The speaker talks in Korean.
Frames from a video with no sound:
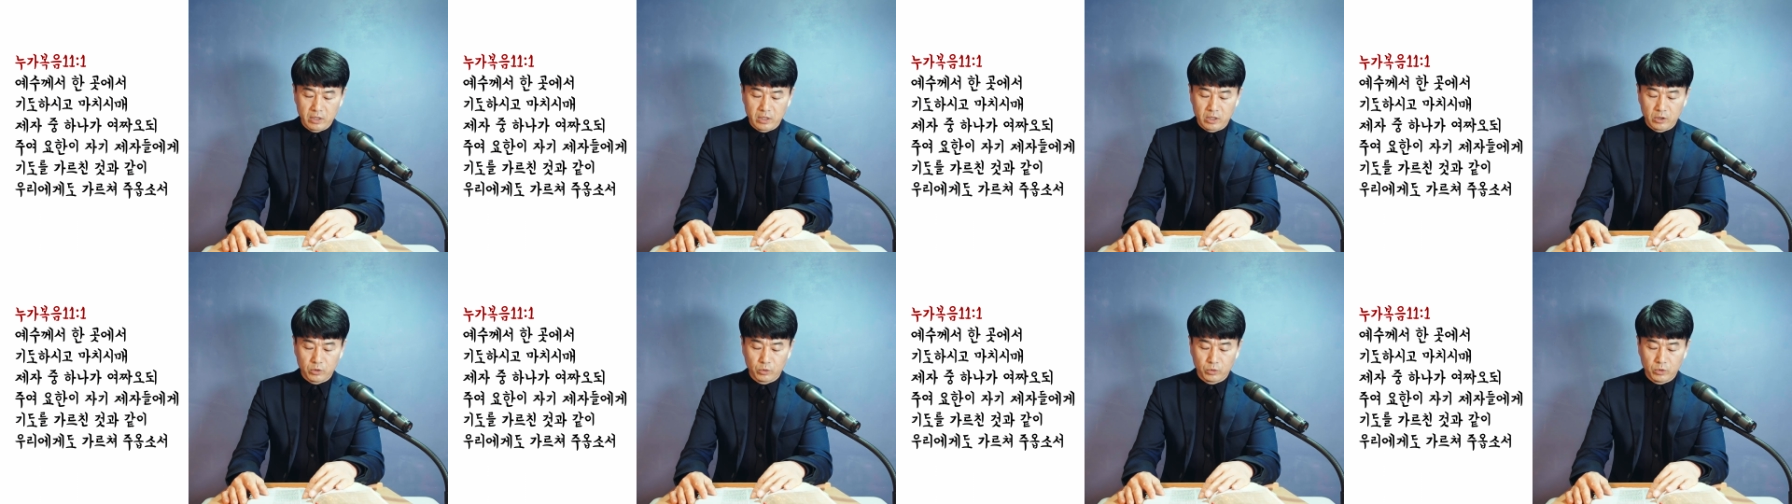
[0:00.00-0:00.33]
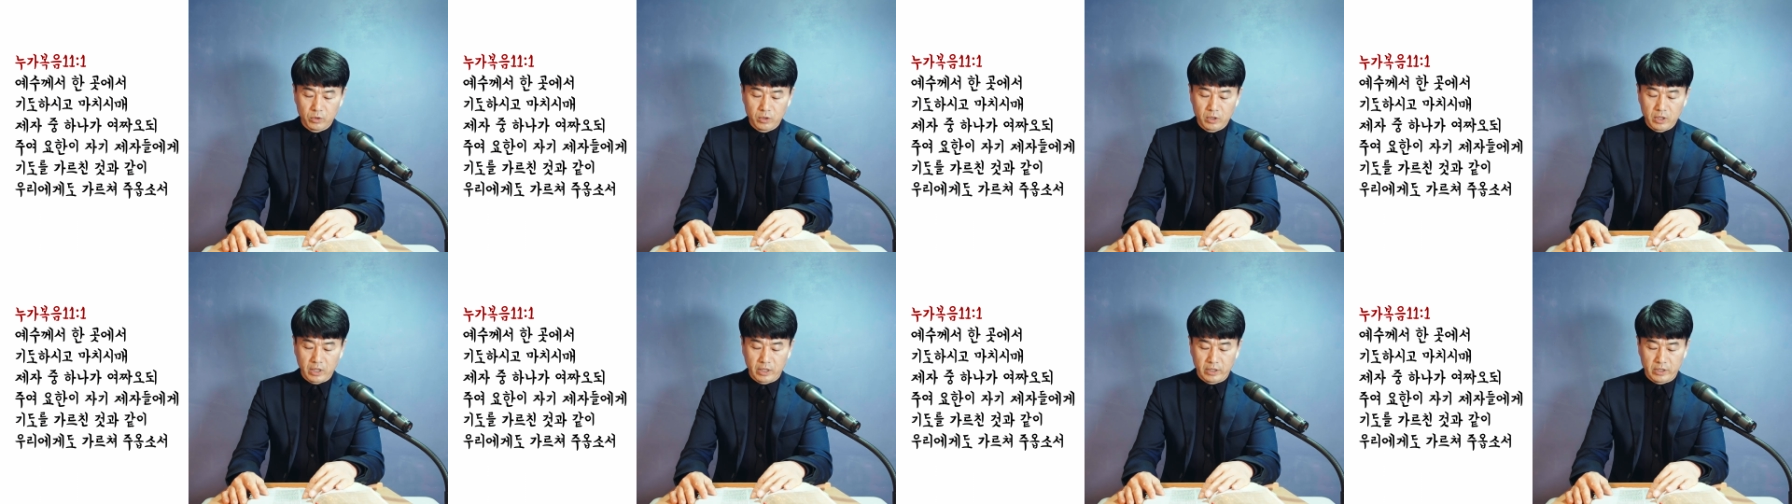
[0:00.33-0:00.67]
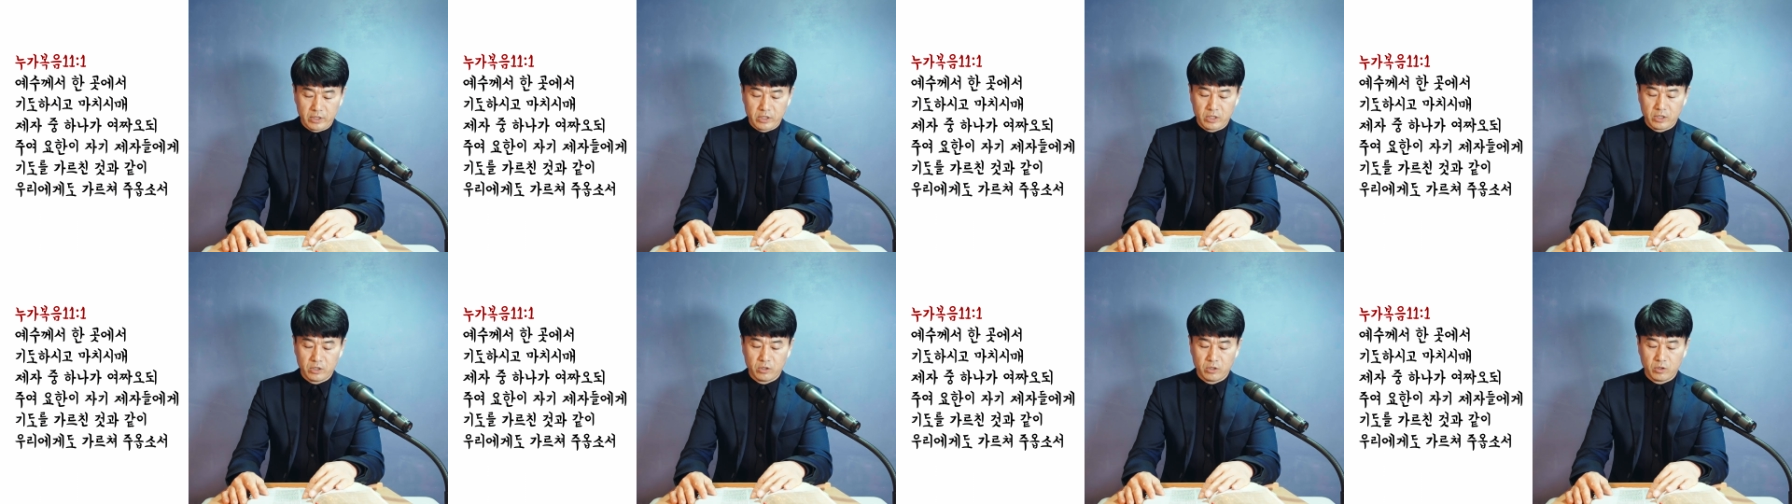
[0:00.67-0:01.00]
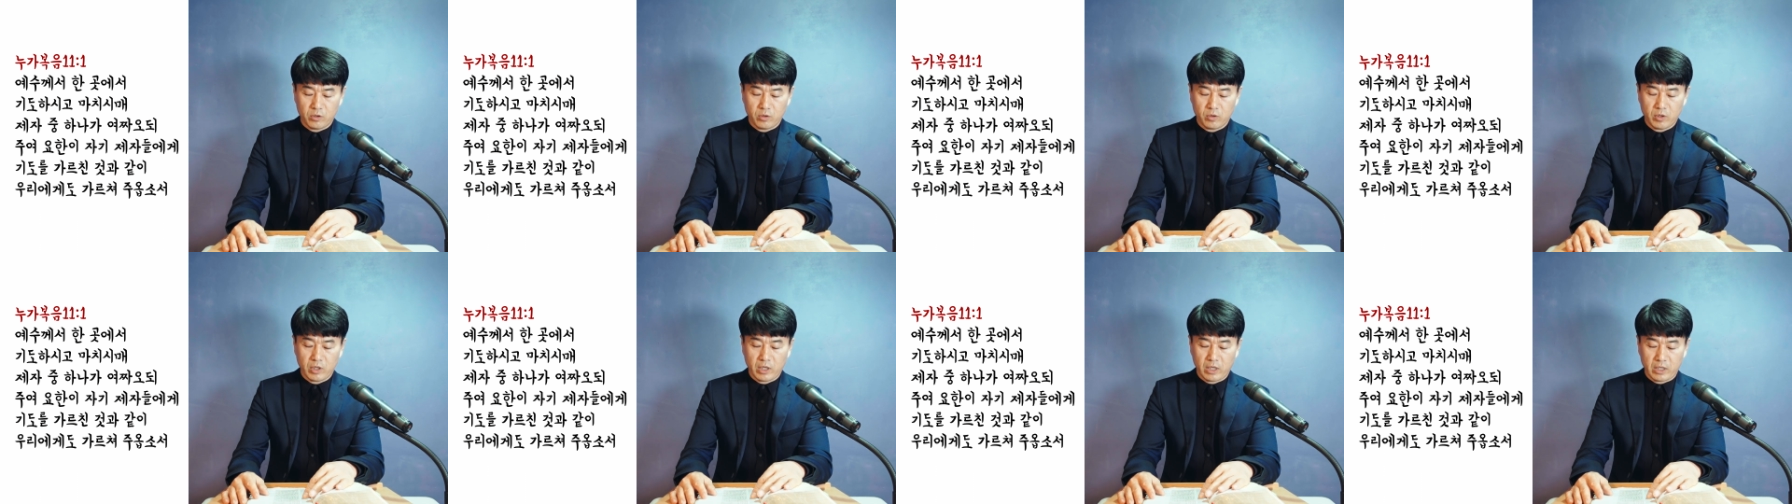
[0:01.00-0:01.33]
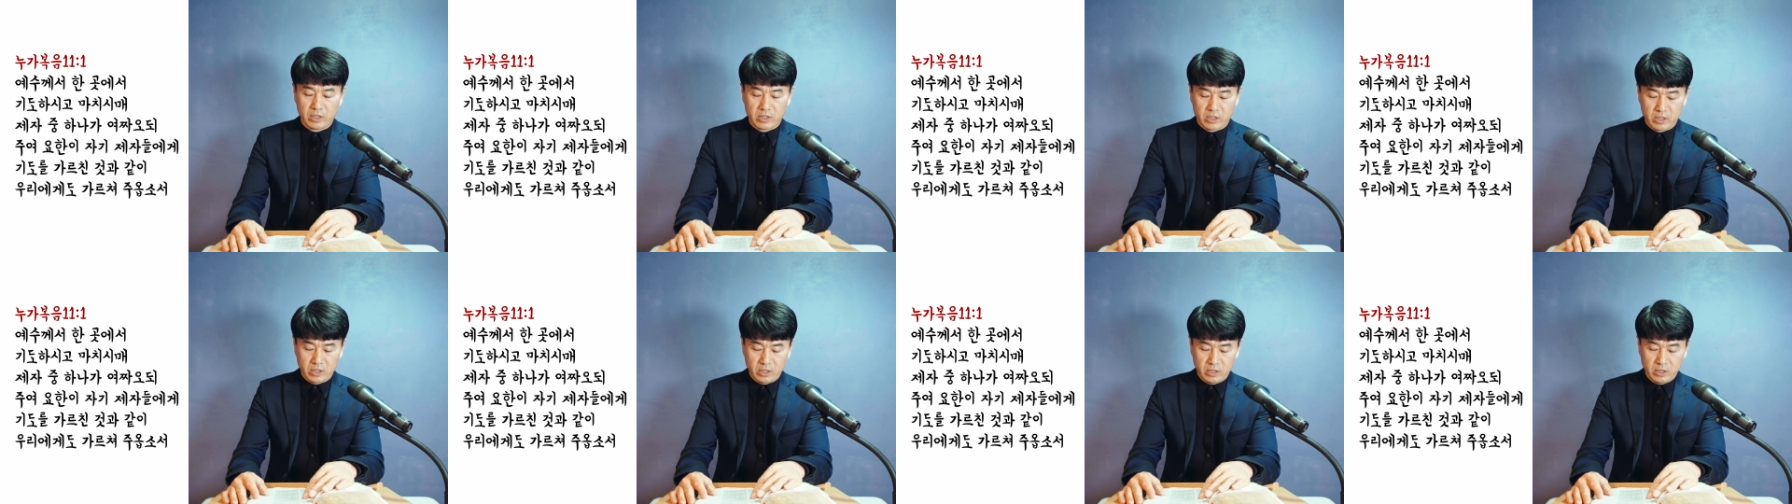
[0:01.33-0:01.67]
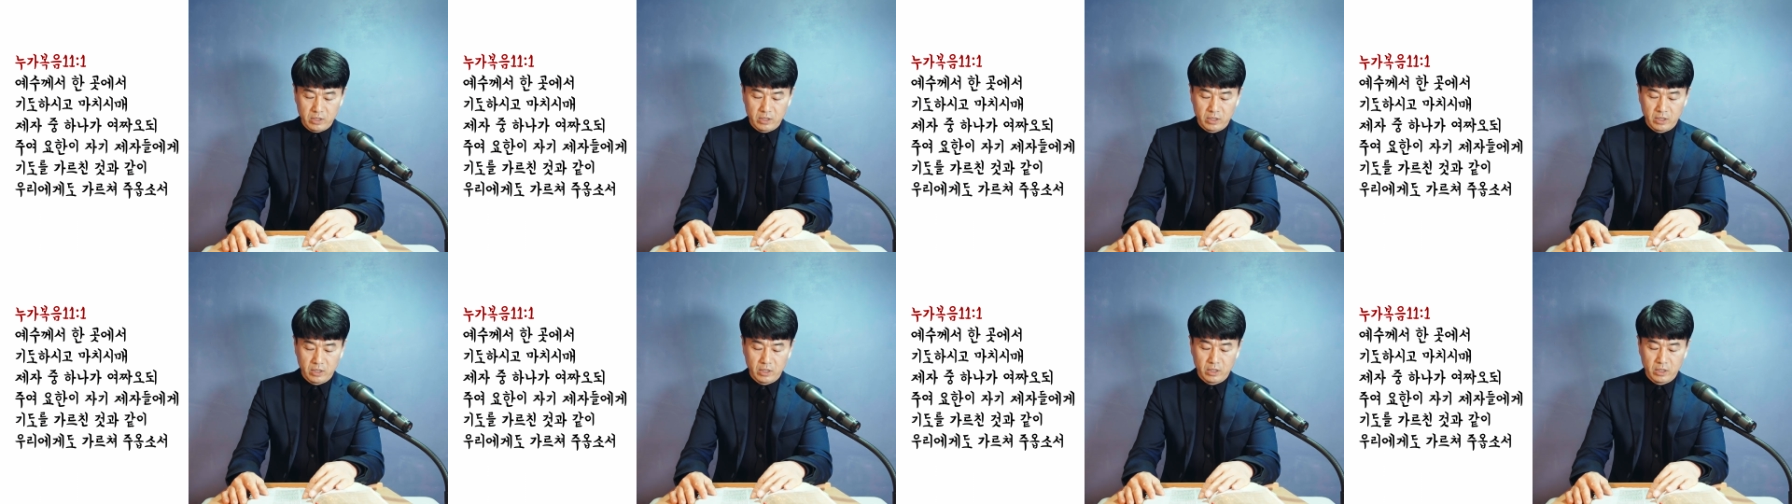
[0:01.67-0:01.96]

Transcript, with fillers: 기도를 가르친 것과 같이